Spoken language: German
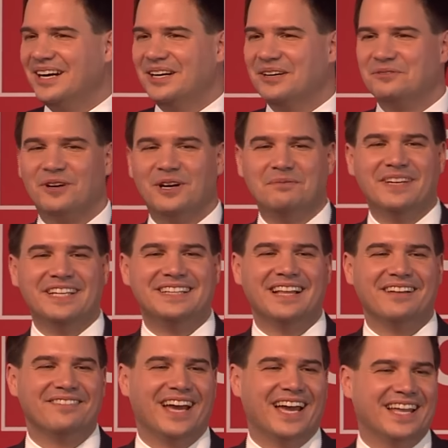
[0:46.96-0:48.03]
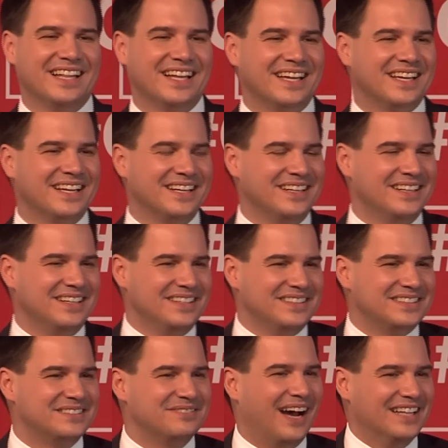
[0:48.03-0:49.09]
Vor mittlerweile
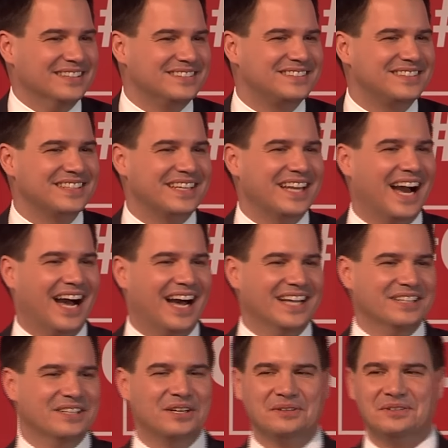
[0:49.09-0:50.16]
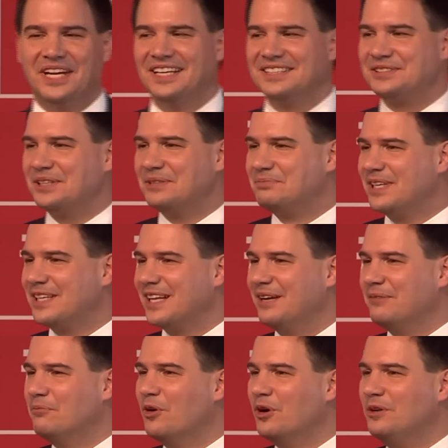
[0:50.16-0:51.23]
20 Jahren habe ich auch so ein bisschen ein
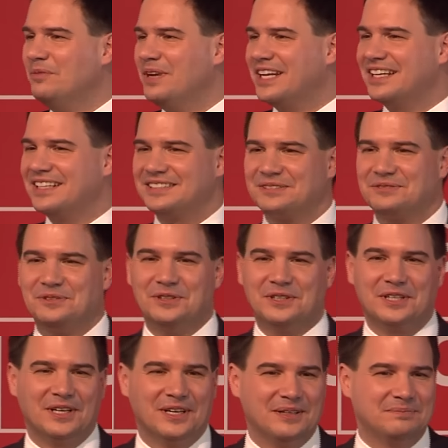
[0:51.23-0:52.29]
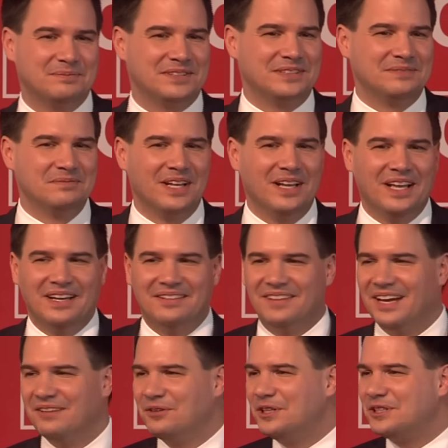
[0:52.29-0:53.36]
mulmiges Gefühl gehabt,
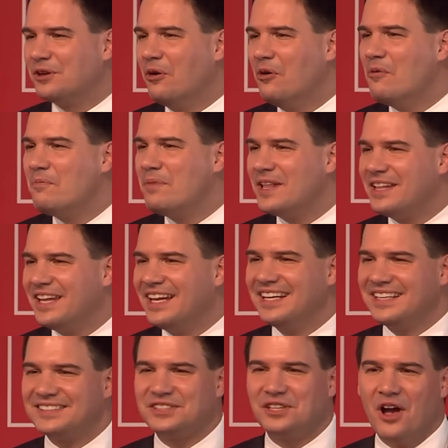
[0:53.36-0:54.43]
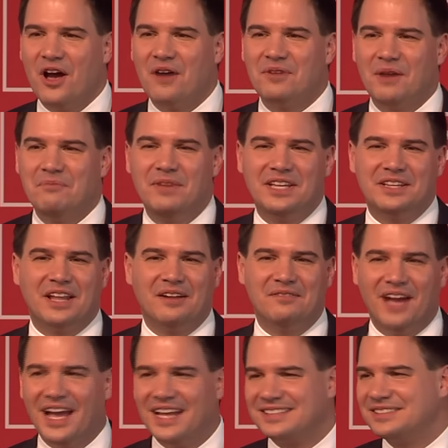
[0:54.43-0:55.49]
weil ich wollte unbedingt selber
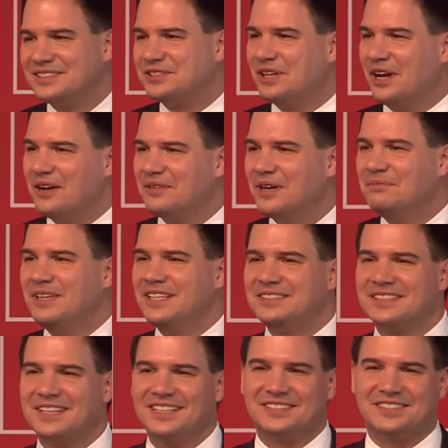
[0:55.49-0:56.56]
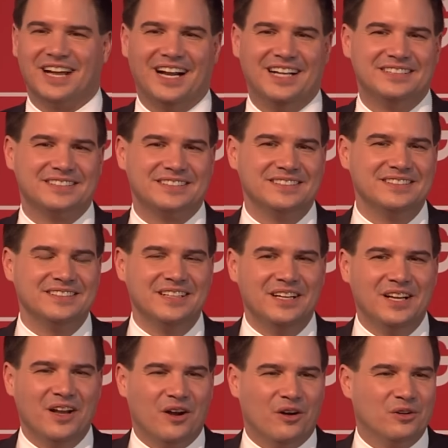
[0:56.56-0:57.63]
mitarbeiten, selber mitgestalten
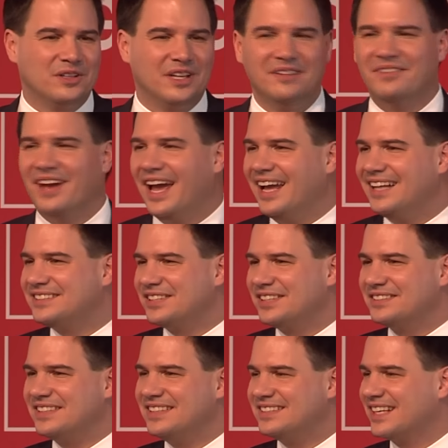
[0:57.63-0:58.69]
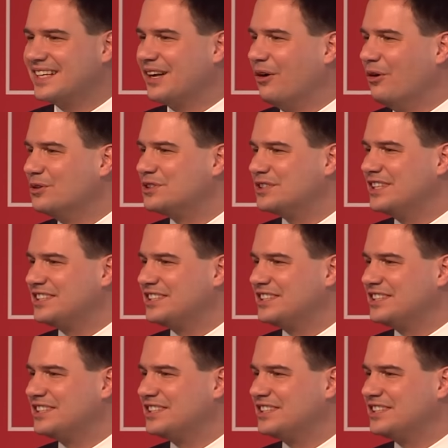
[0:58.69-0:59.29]
und in Weiz hat dieser große